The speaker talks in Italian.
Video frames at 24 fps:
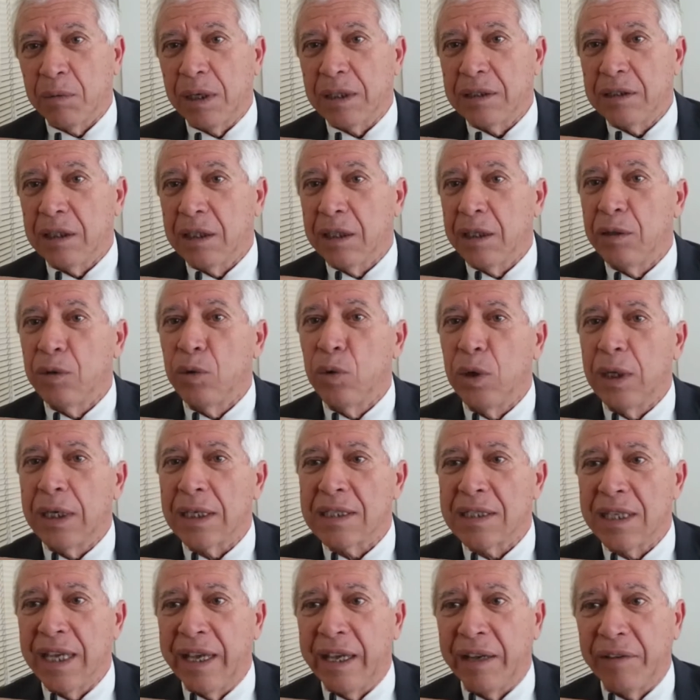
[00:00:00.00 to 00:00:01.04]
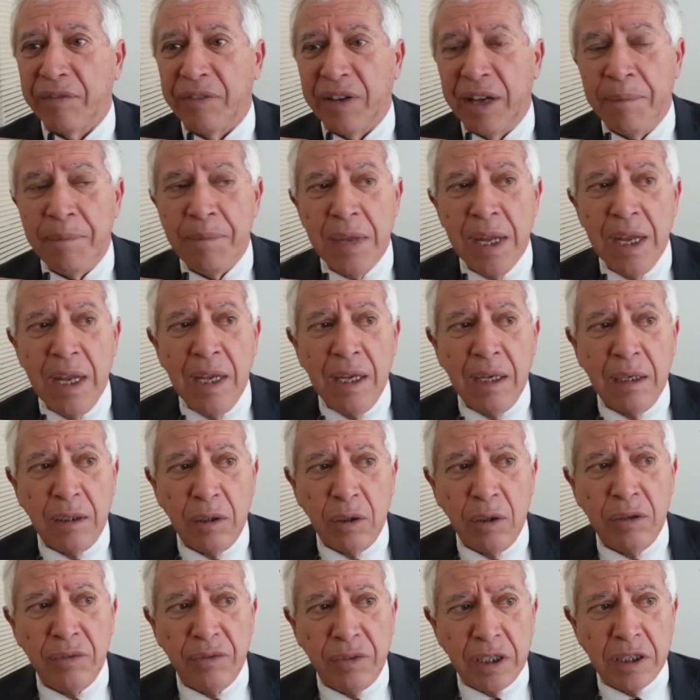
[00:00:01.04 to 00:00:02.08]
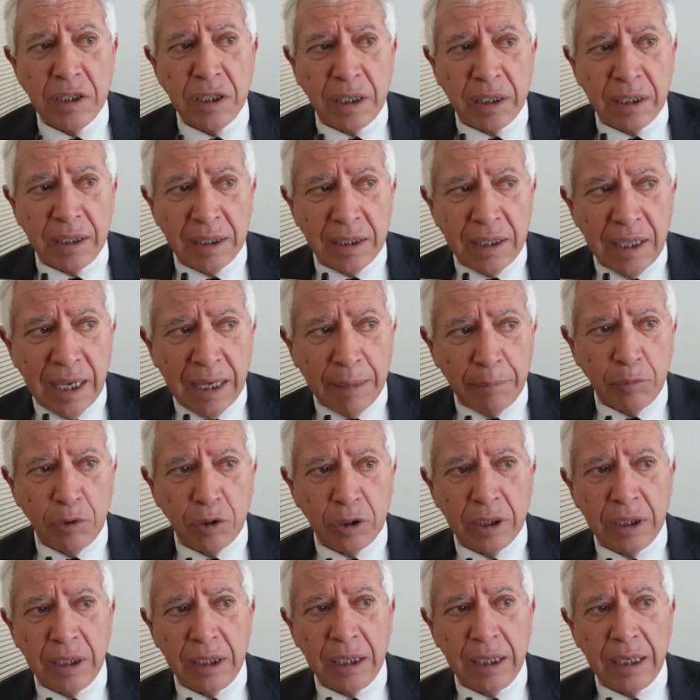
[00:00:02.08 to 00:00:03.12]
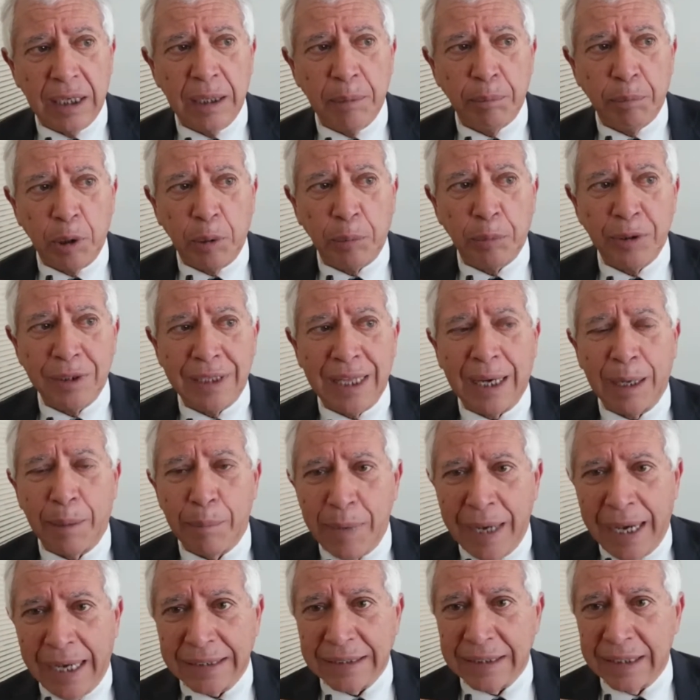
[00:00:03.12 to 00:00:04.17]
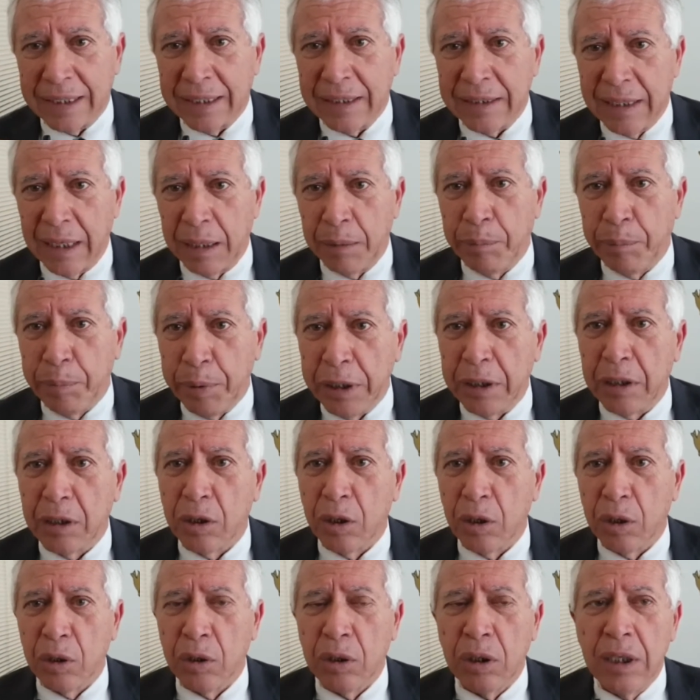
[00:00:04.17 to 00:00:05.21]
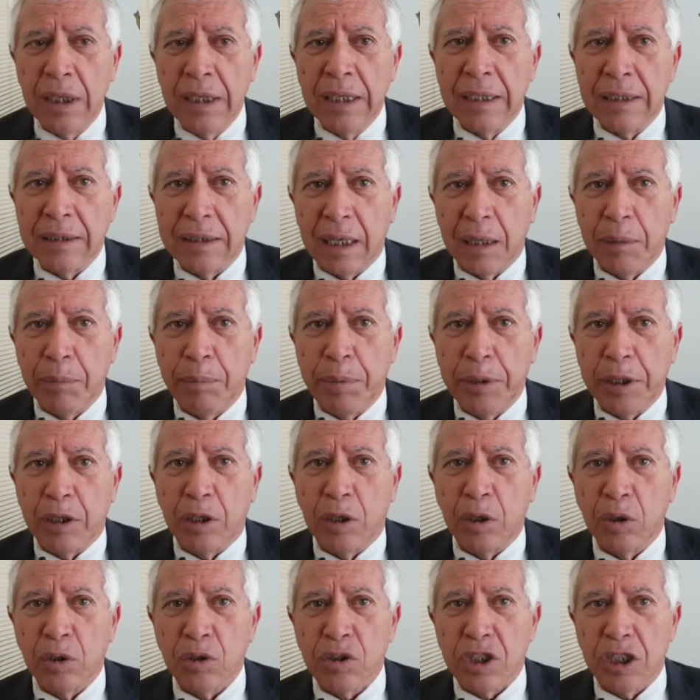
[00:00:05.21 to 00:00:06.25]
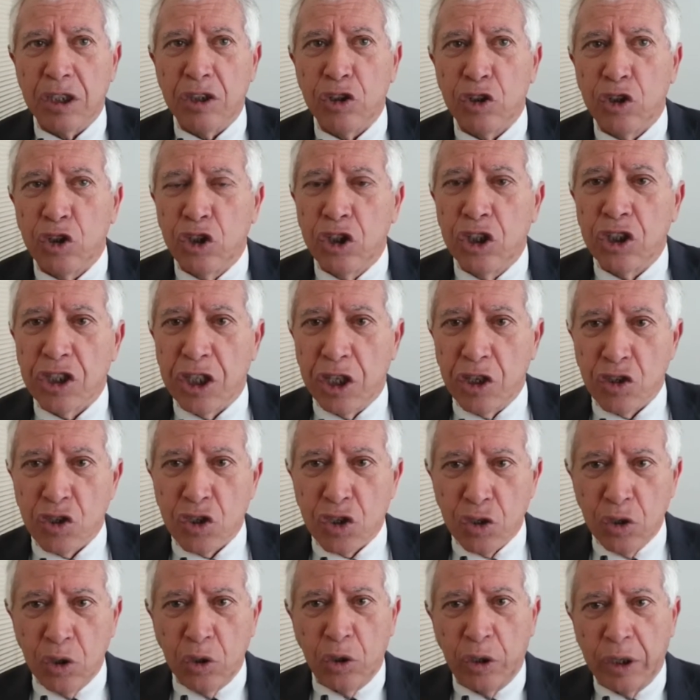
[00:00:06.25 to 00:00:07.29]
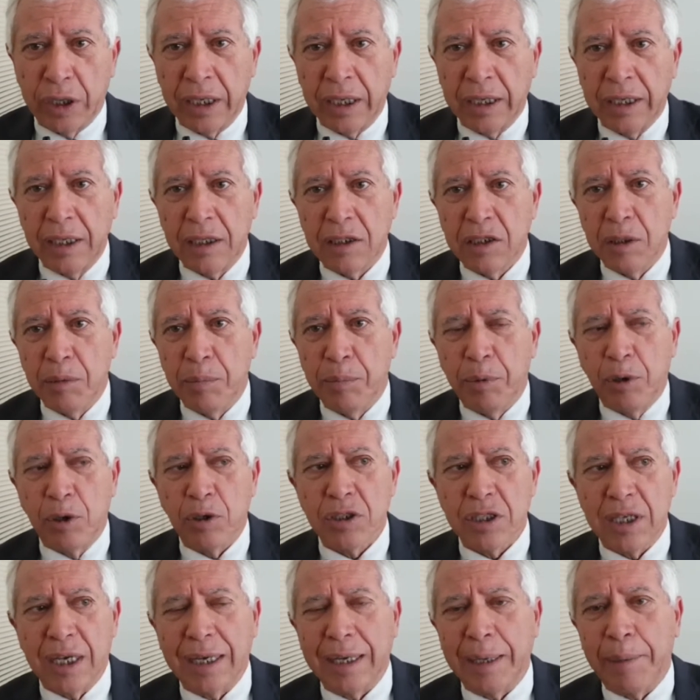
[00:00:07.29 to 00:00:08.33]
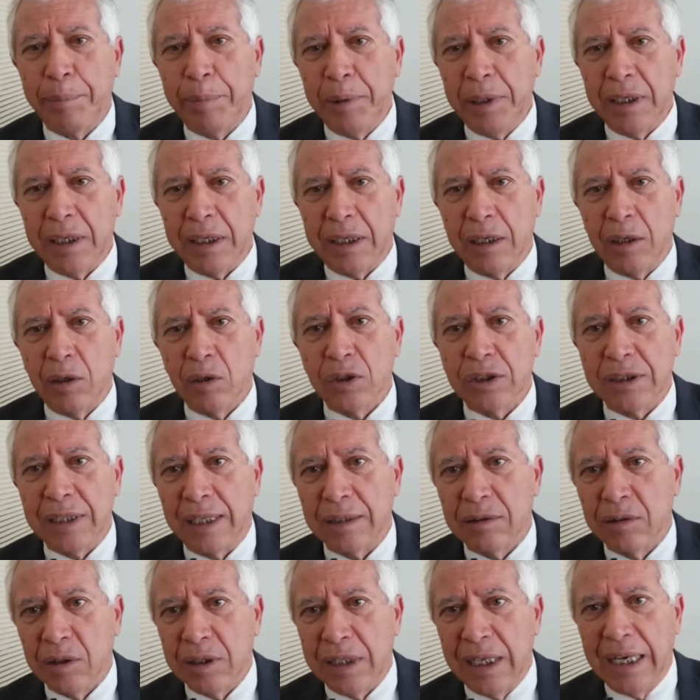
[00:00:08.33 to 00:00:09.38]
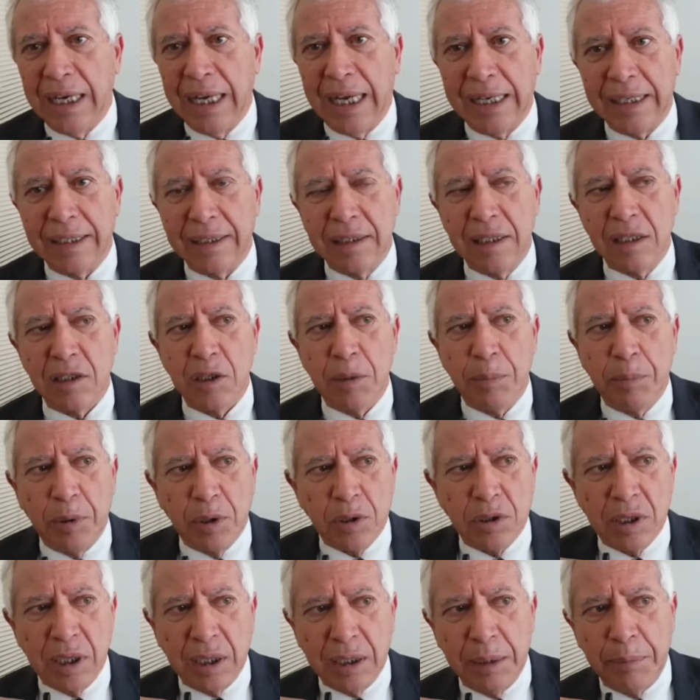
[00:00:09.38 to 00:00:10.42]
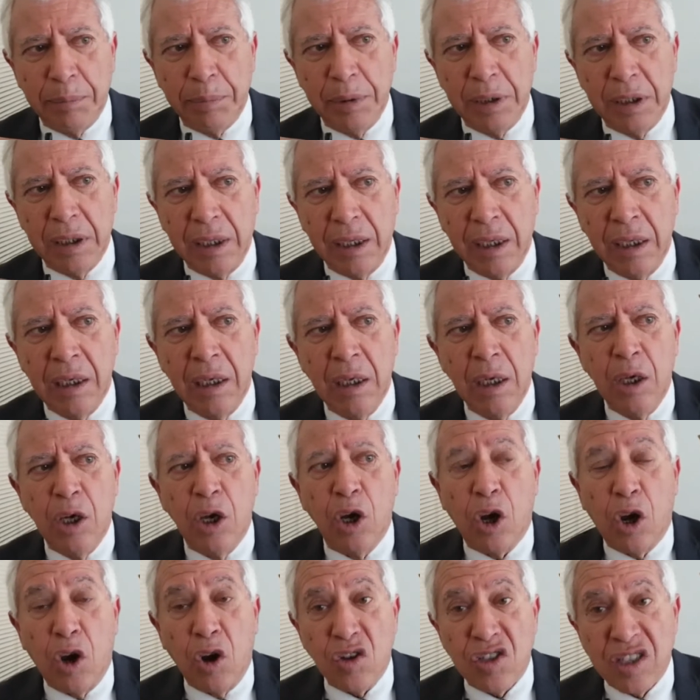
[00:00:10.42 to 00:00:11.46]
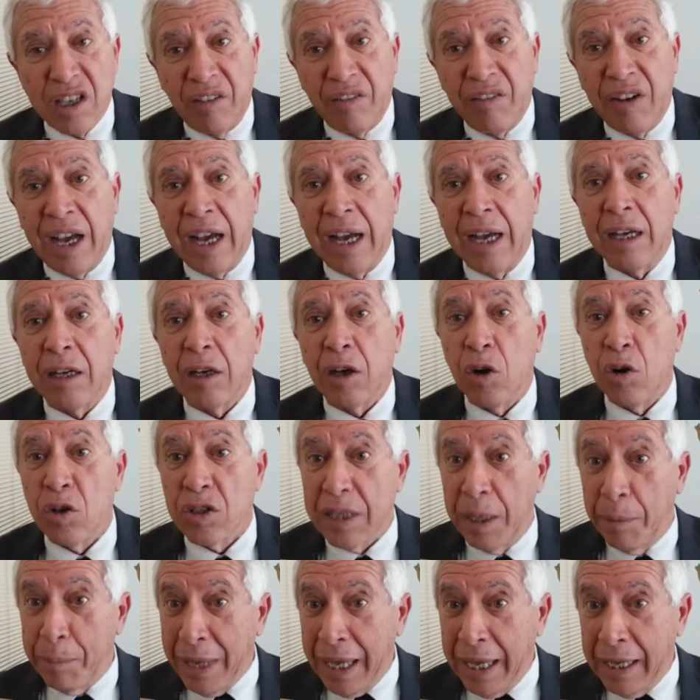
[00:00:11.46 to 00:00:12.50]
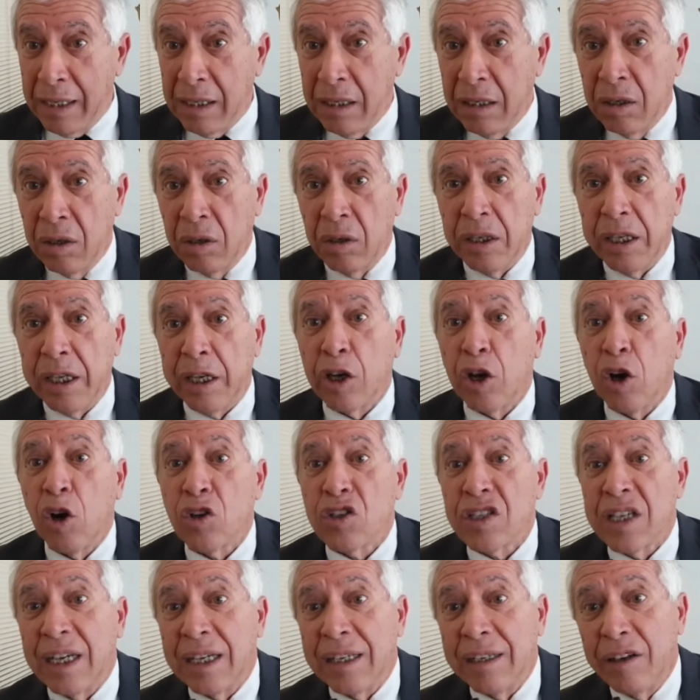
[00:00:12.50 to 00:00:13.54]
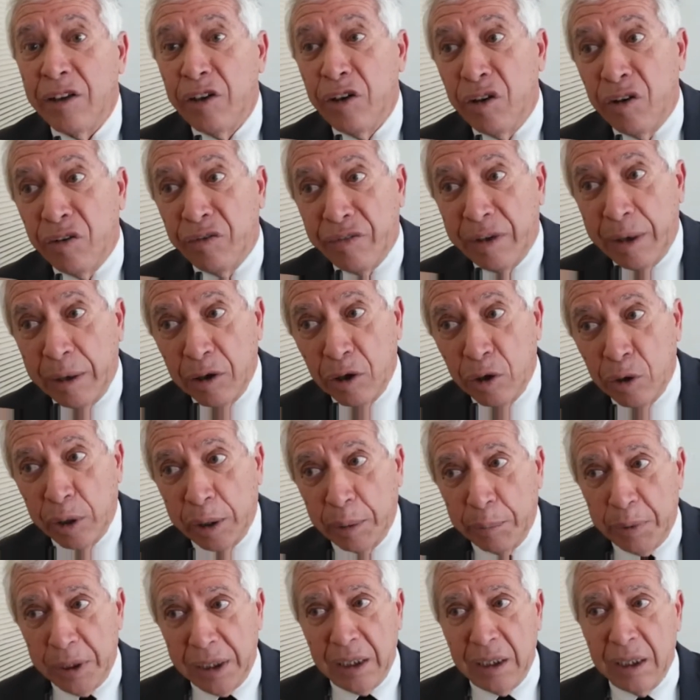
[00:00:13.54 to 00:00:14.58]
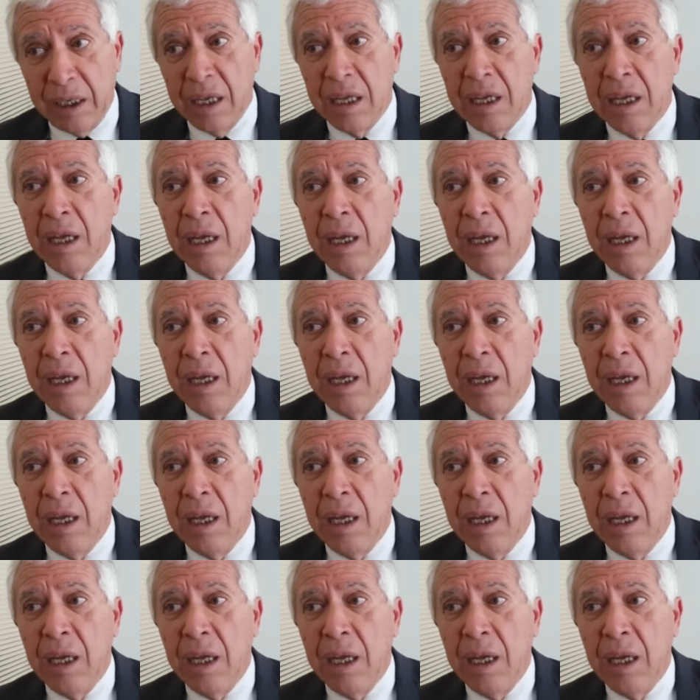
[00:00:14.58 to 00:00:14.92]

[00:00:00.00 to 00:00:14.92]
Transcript: quasi che nulla serva, noi invece crediamo che proprio dalla base, che dal piccolo, dal piccolo sen sensore che si possa capire lo stato dell'arte, si possa capire cosa va, cosa è meglio e cosa non va ancora bene.